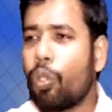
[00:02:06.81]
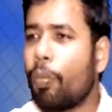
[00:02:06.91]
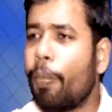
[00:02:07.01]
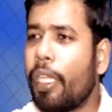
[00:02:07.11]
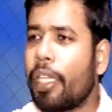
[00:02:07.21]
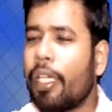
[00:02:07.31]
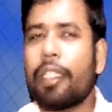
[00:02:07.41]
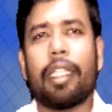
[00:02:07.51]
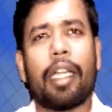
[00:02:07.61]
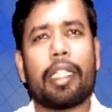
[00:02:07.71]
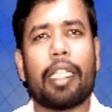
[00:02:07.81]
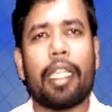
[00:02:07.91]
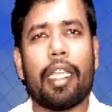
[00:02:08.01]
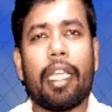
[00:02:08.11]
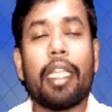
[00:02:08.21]
जो बी के अंदर आते
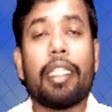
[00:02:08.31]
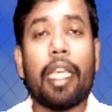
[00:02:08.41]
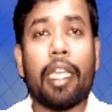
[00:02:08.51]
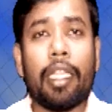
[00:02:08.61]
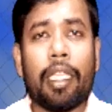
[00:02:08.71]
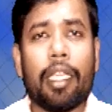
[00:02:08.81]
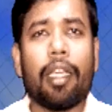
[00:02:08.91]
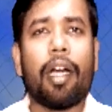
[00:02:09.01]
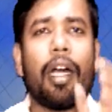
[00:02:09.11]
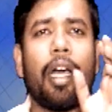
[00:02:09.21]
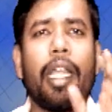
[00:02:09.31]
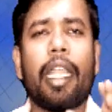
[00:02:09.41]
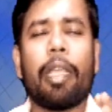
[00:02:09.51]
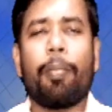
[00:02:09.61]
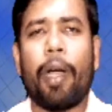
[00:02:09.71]
हैं यानी कि
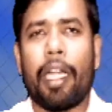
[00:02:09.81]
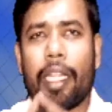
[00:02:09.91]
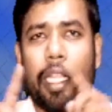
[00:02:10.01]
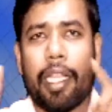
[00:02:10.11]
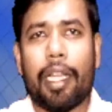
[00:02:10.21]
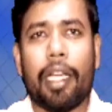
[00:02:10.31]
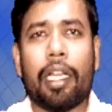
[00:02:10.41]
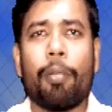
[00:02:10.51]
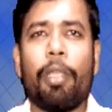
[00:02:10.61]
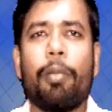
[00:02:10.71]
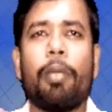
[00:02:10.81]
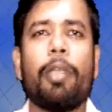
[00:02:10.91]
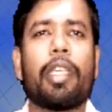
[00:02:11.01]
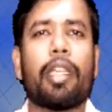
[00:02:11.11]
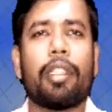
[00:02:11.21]
हर एक पार्ट ए का कभी भी
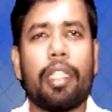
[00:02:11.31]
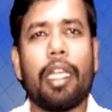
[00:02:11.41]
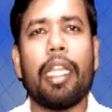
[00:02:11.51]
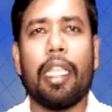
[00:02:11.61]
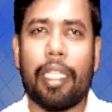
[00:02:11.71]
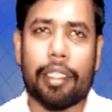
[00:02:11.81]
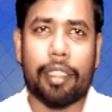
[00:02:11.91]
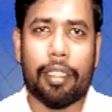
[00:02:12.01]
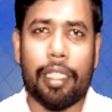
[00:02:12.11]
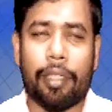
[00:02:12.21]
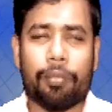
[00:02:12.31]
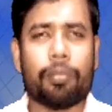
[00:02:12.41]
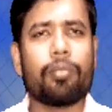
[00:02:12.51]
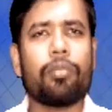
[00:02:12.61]
बी के अंदर नहीं आ सकता